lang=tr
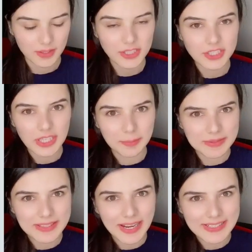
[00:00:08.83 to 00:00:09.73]
İnşallah
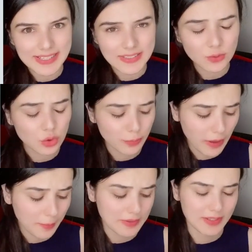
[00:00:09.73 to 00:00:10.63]
bitter değildir çünkü
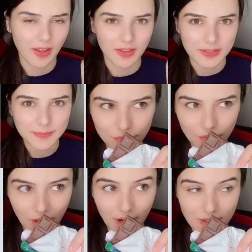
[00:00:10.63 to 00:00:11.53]
bakmadan aldım.
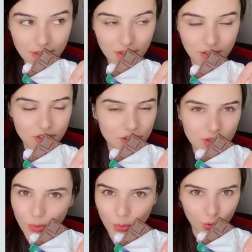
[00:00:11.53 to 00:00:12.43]
Gerçekten
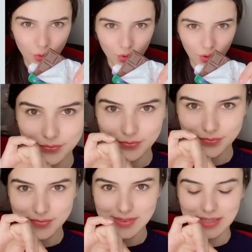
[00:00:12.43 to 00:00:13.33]
aşırı yoğun kokuyor.
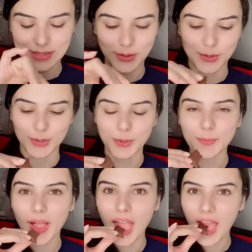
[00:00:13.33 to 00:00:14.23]
Deniyorum.
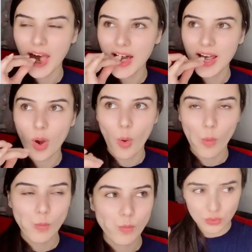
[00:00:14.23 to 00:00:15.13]

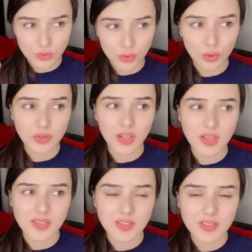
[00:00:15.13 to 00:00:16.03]
Çikolata
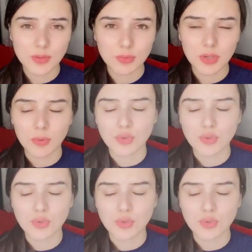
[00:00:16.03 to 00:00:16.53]
hastasıyımdır ama